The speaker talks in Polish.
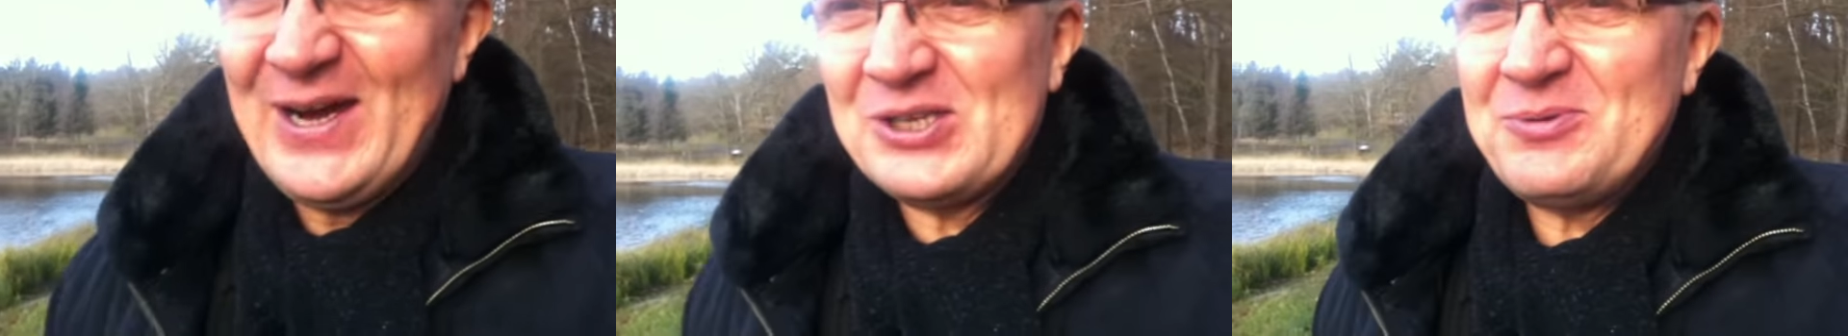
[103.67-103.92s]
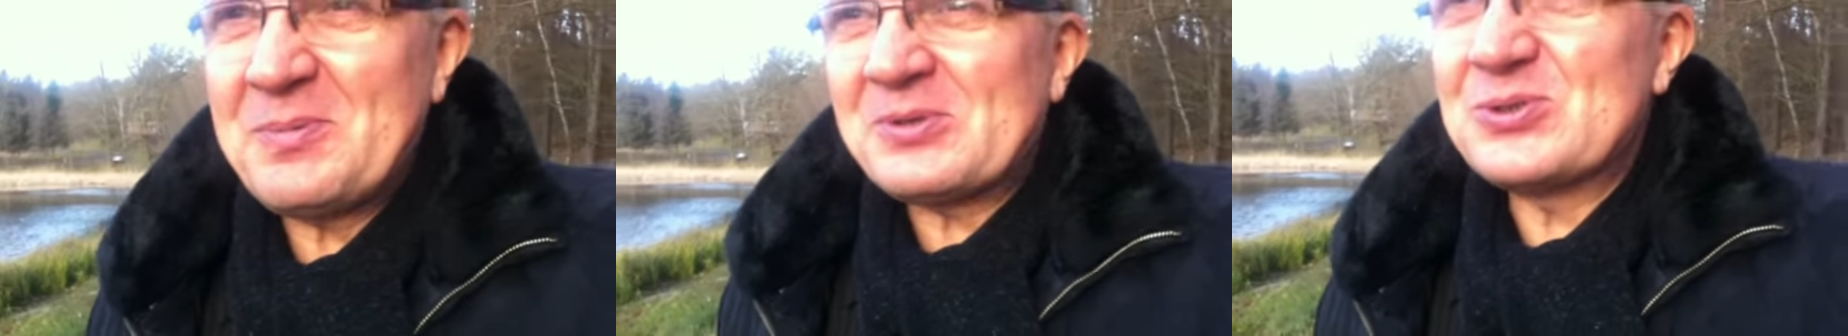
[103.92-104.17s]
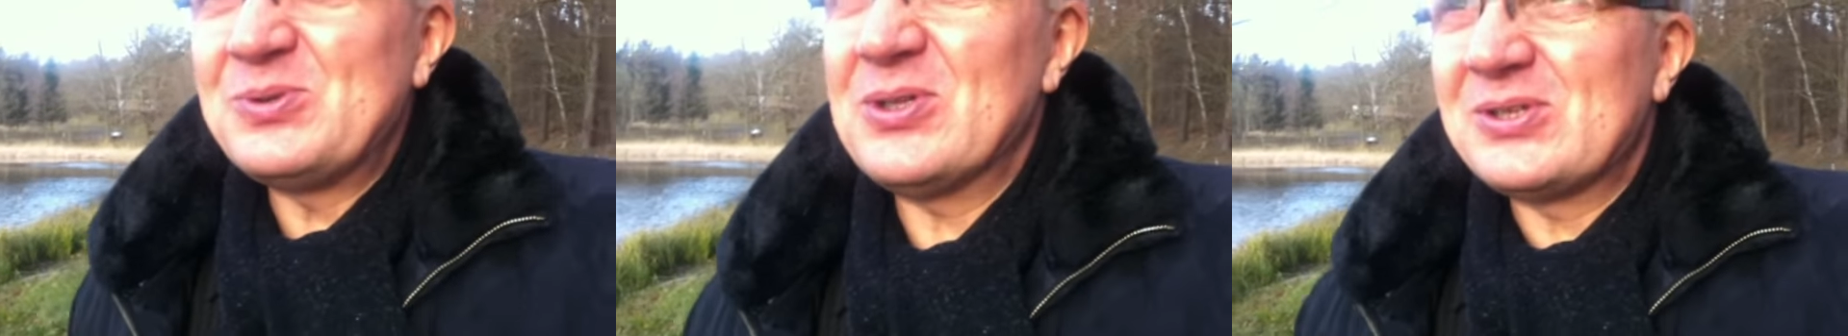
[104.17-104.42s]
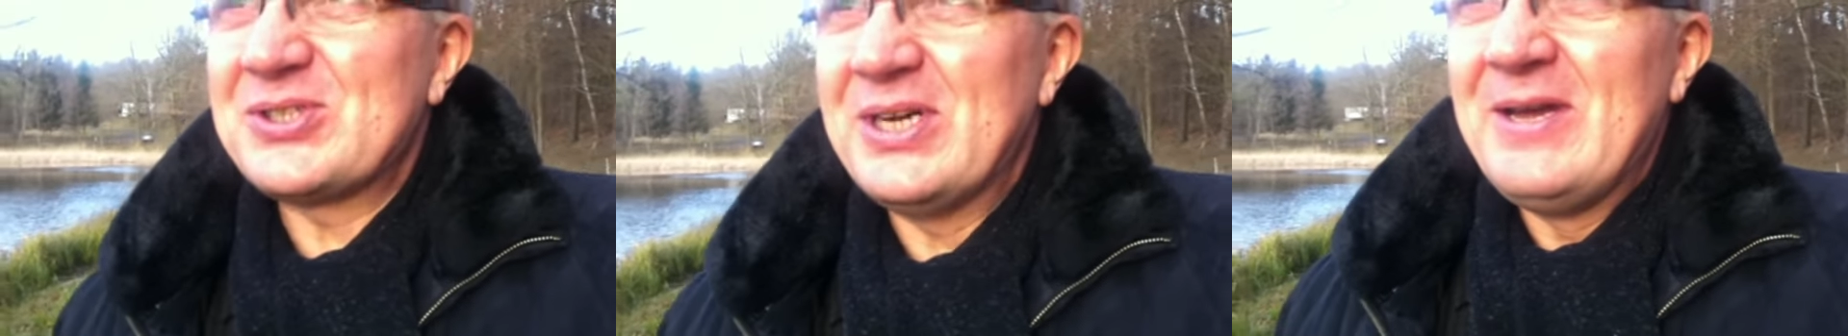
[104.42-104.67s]
Chodzi mi po prostu
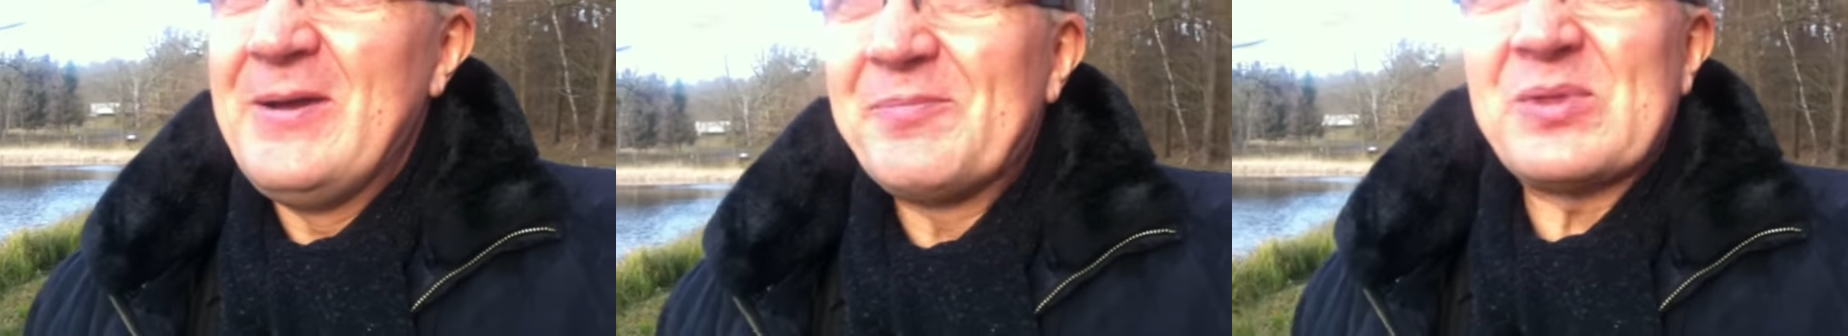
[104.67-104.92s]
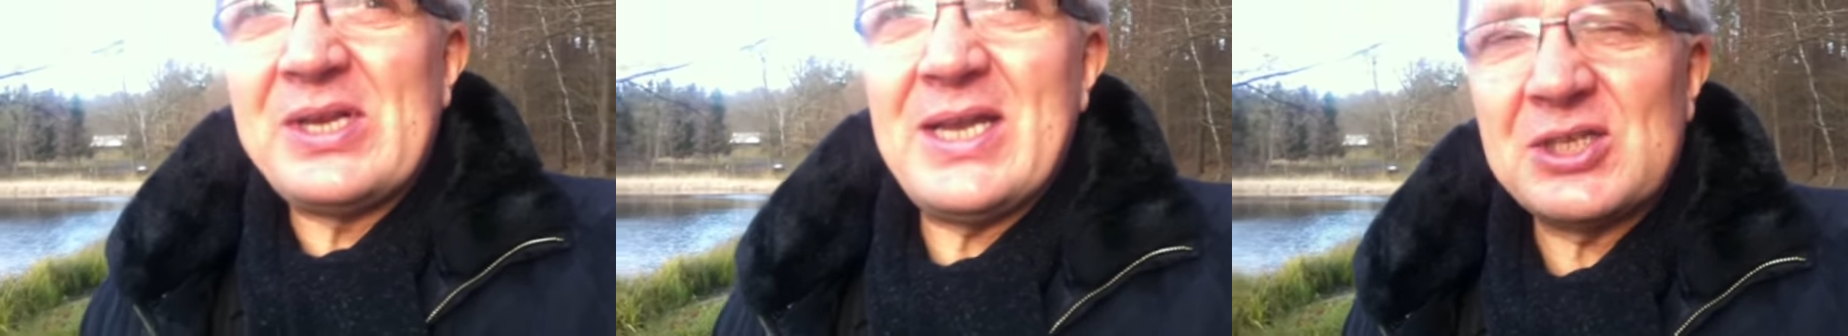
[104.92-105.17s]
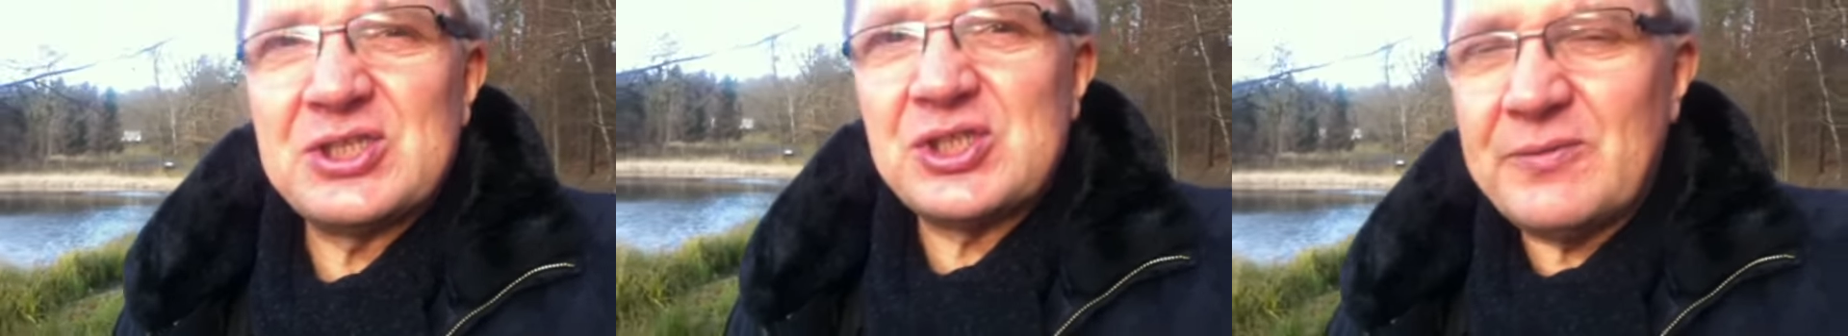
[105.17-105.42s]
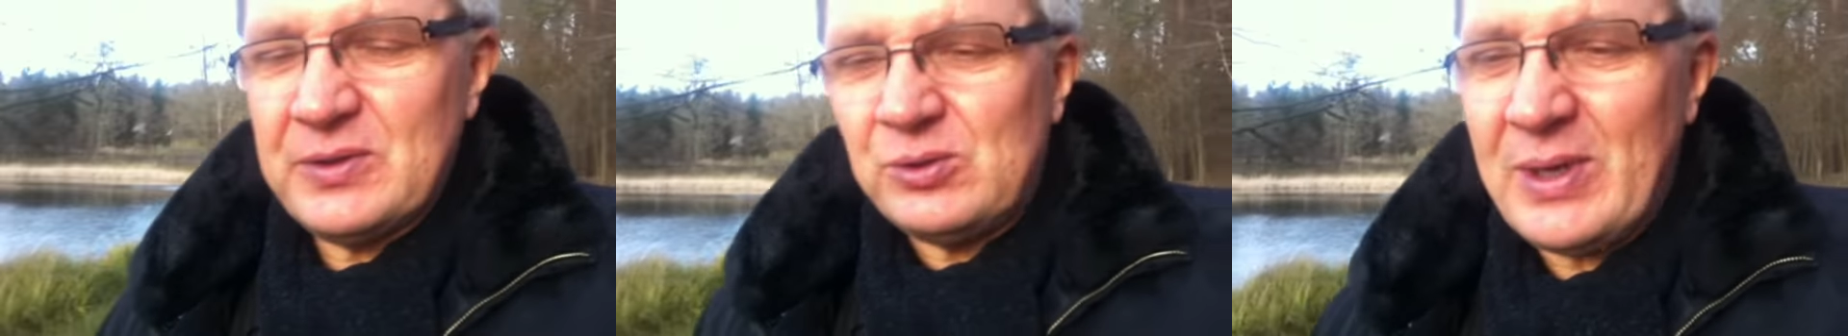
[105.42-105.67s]
o to, że ten nasz życiowy